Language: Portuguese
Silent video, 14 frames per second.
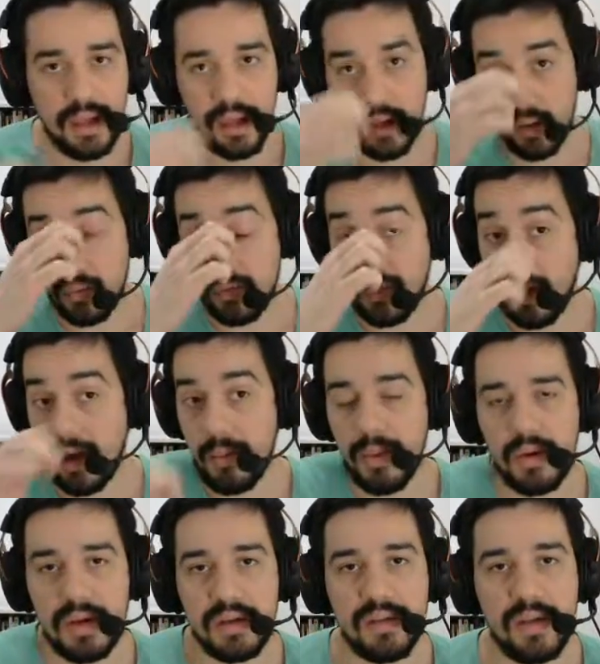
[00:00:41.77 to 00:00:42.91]
Eu sei a
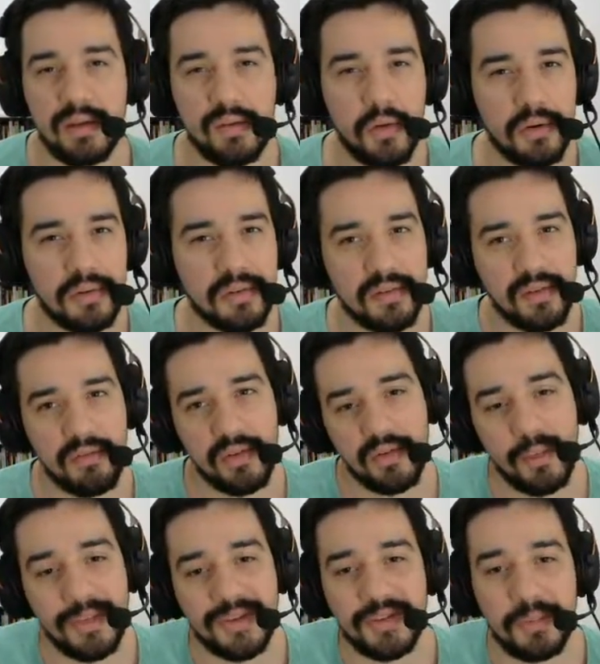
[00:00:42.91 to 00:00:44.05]
maioria das coisas,
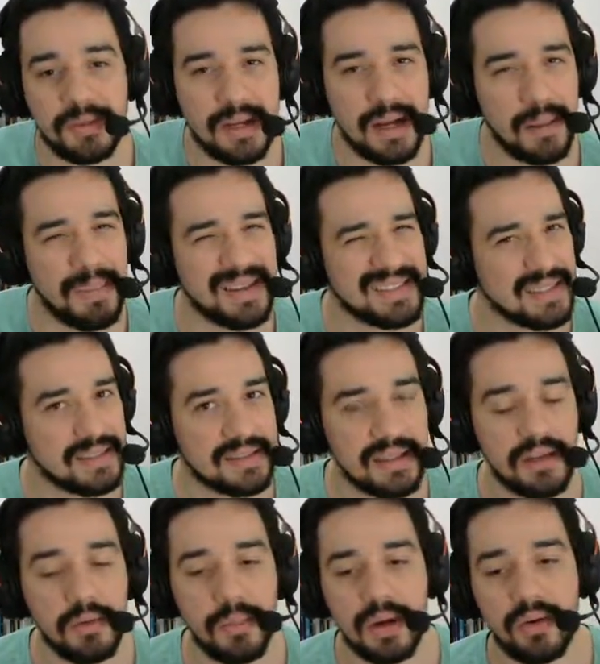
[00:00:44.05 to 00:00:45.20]
eventualmente eu posso acabar
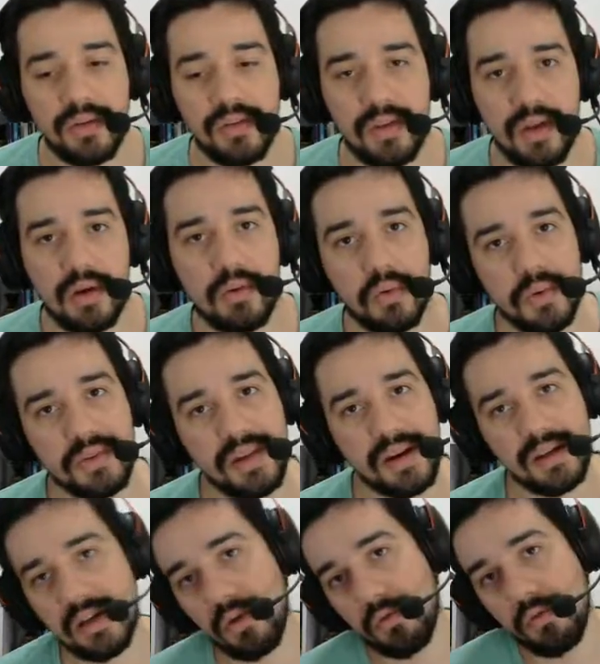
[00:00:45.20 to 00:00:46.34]
esquecendo uma coisinha ou
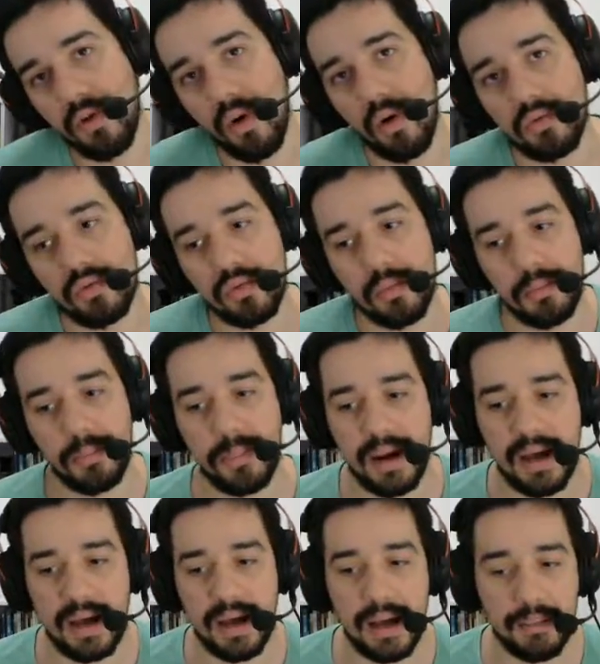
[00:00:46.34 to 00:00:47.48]
outra e eu volto
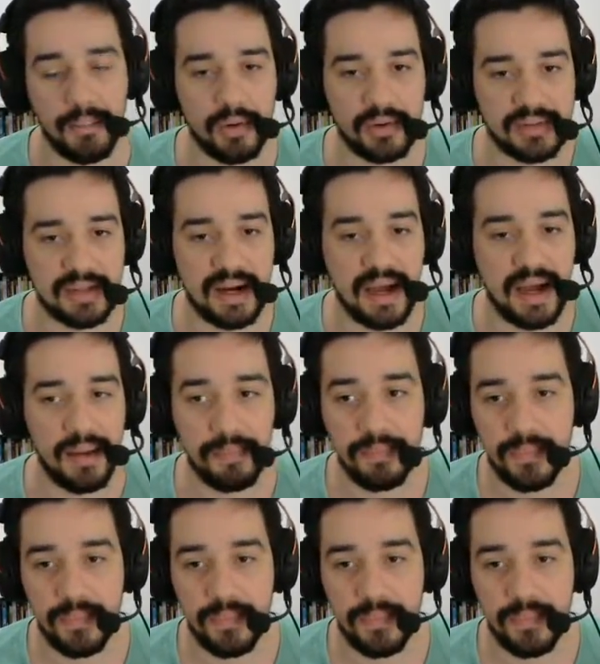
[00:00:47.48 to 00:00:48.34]
para mostrar.